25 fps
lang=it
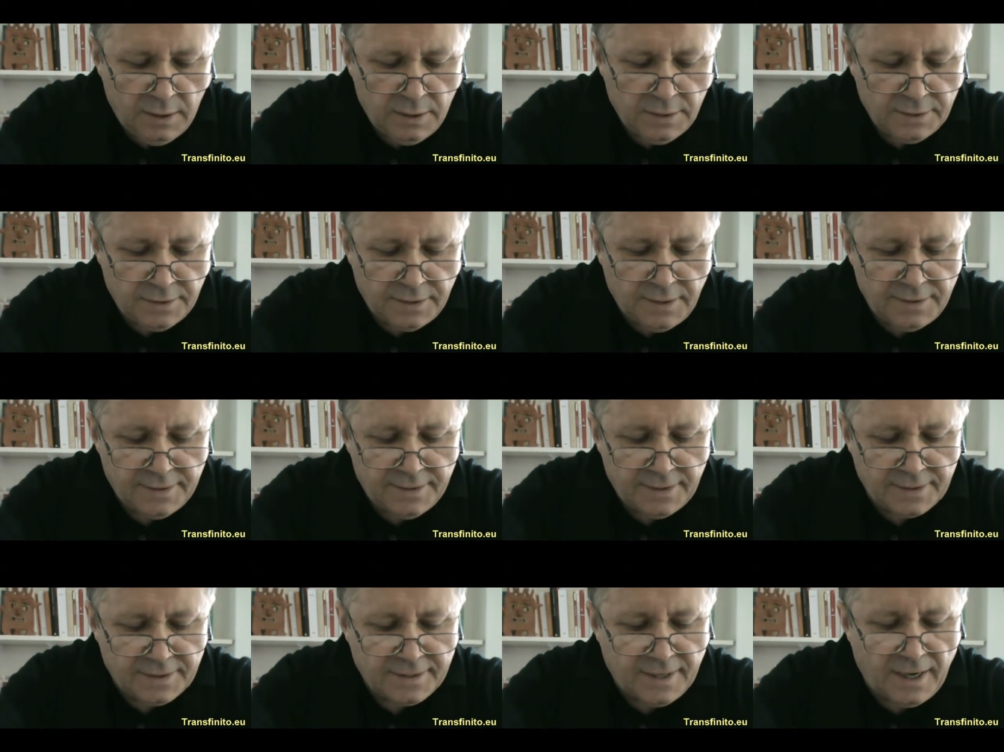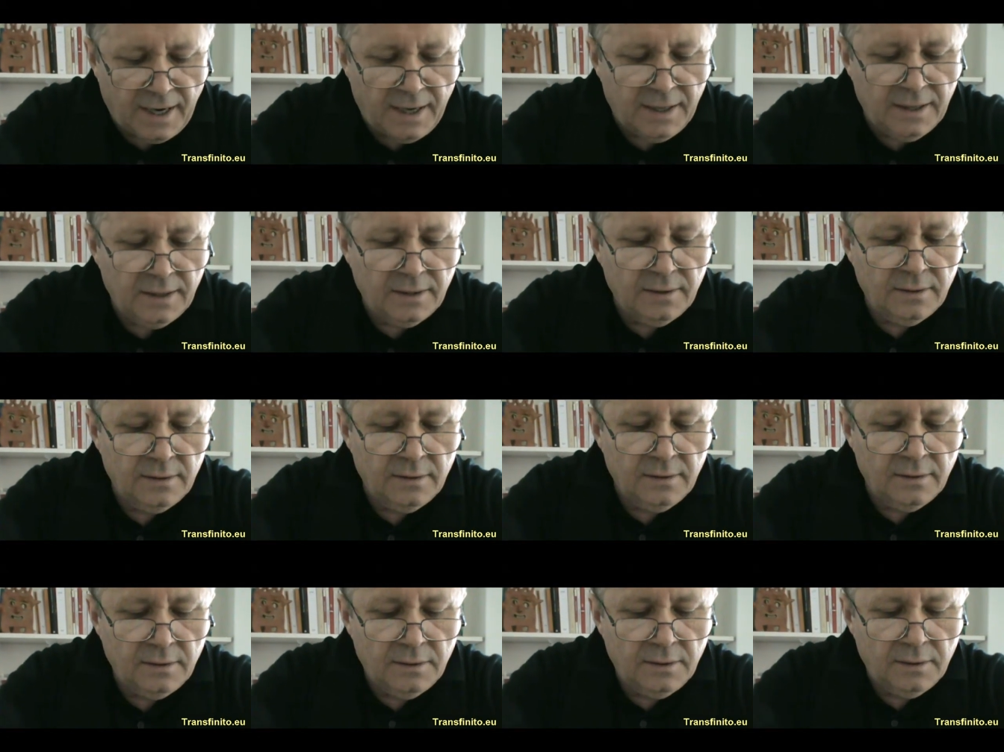Senza
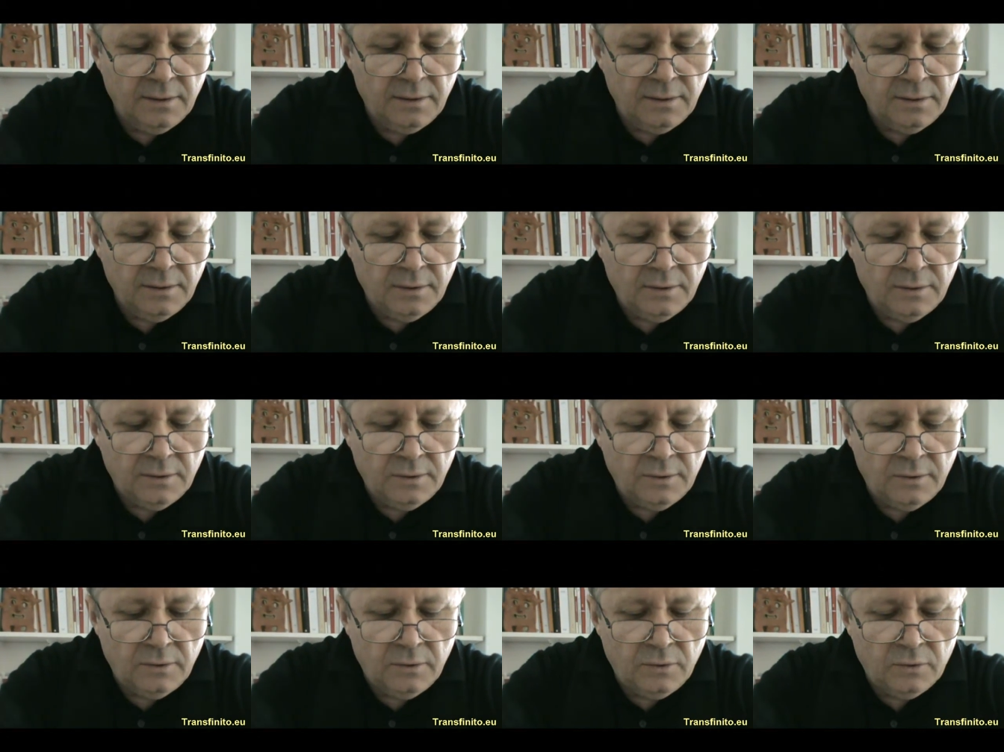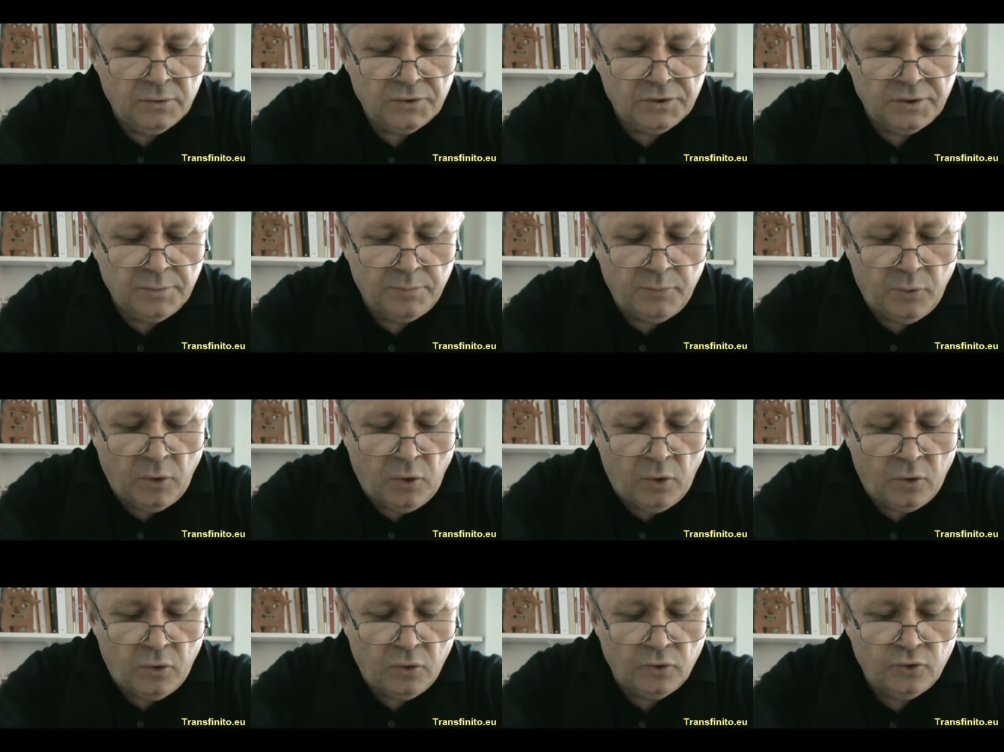sale non si
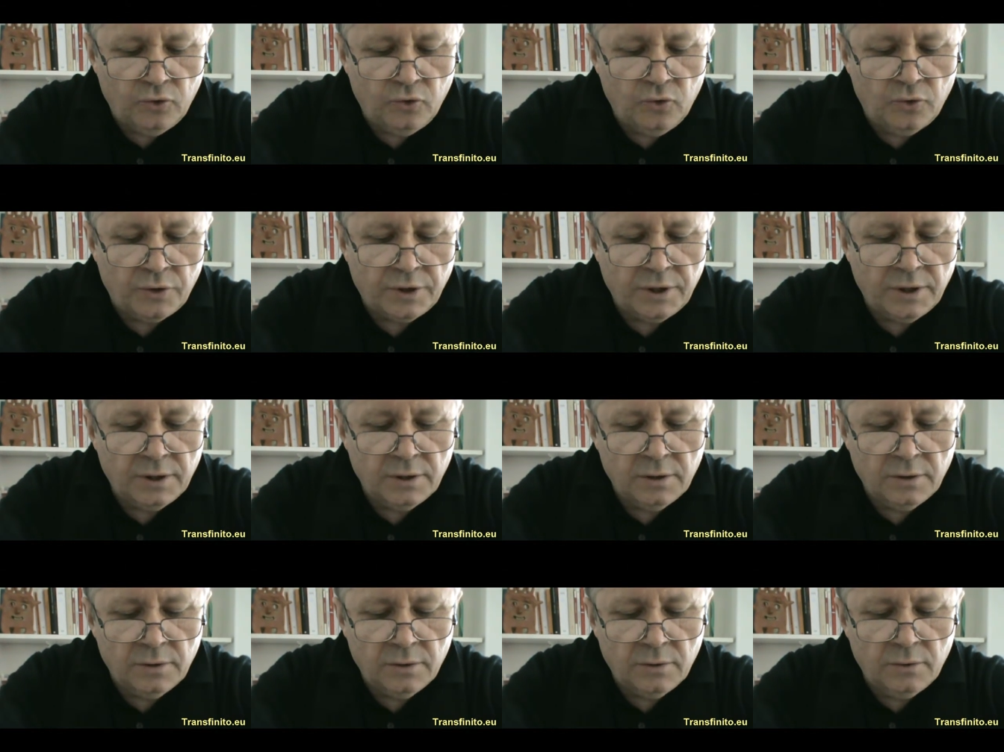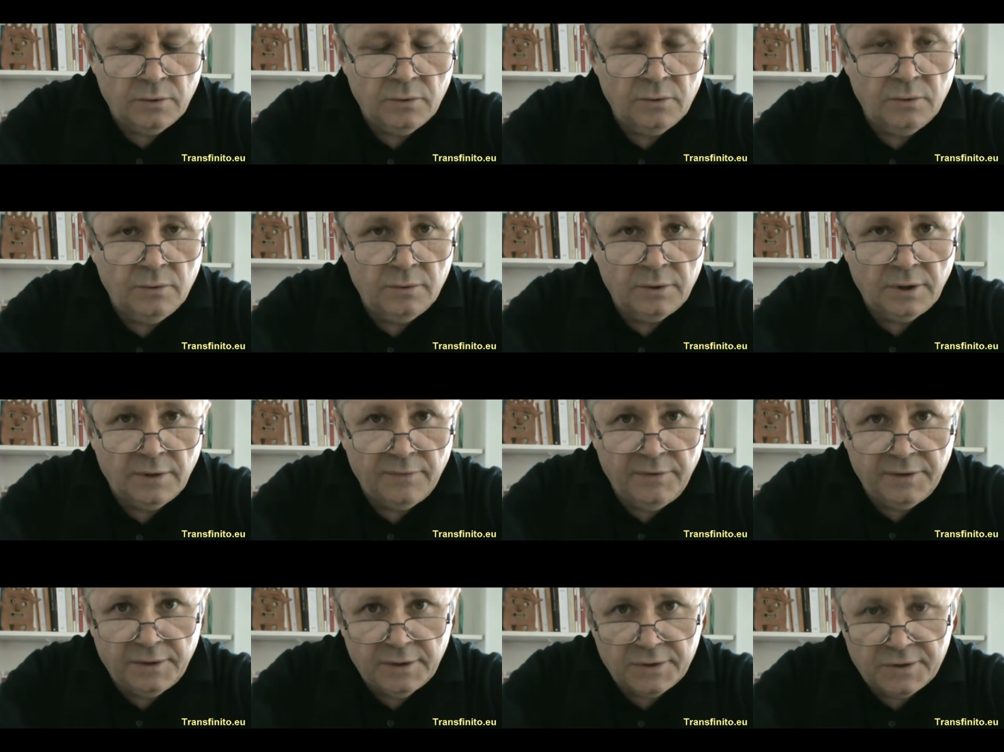può condurre
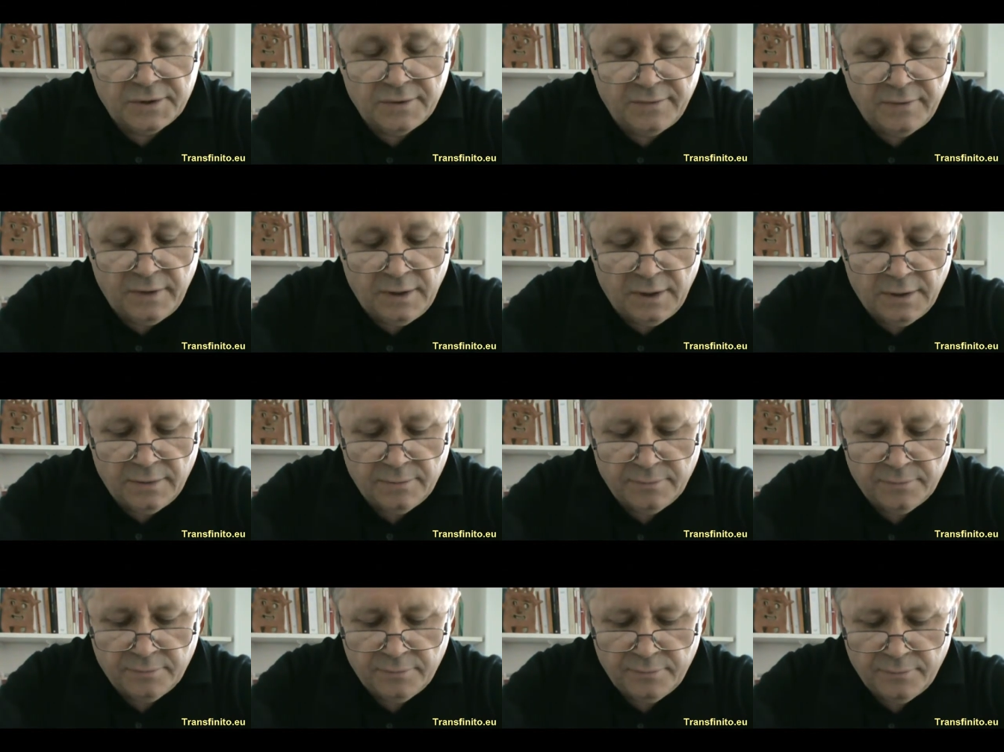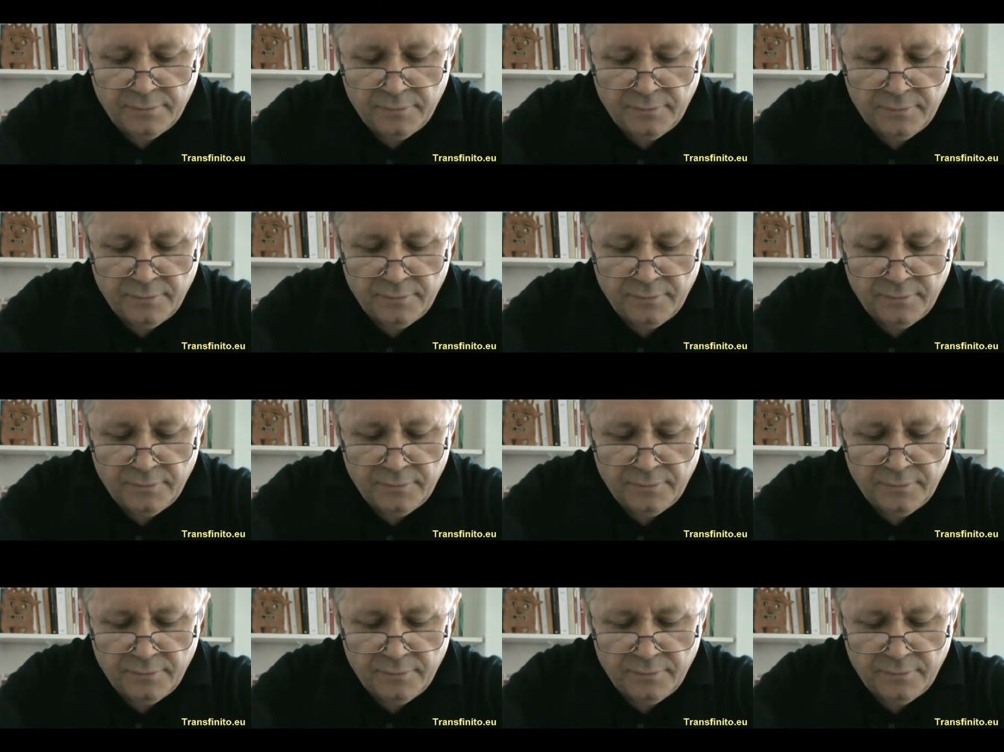una vita civile.